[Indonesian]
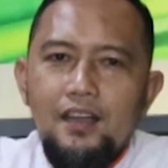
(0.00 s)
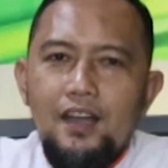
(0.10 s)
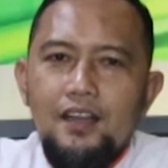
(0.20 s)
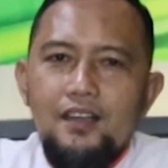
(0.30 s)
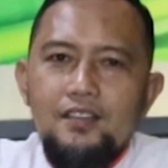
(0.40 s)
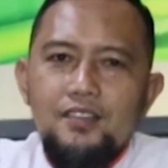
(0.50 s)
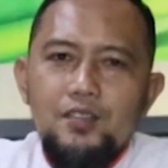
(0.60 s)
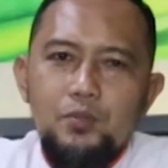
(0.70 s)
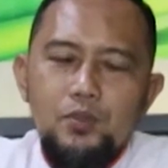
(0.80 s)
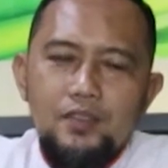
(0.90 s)
Angka
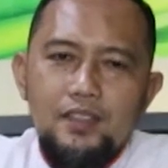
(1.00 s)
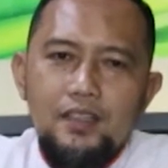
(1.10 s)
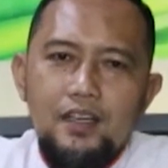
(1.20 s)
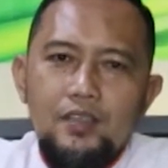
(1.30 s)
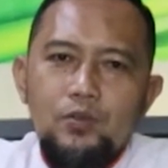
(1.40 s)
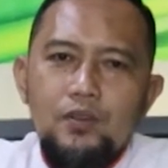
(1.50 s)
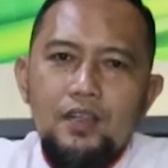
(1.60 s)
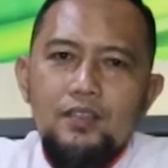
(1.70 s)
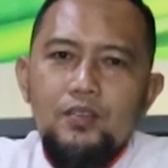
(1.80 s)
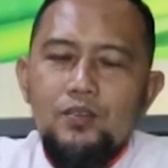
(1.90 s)
tersebut kita
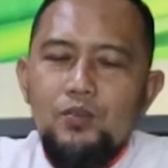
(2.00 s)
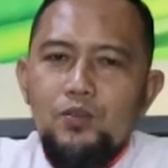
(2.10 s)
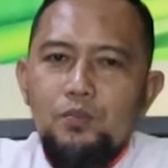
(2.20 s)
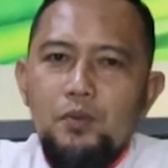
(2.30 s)
lakukan untuk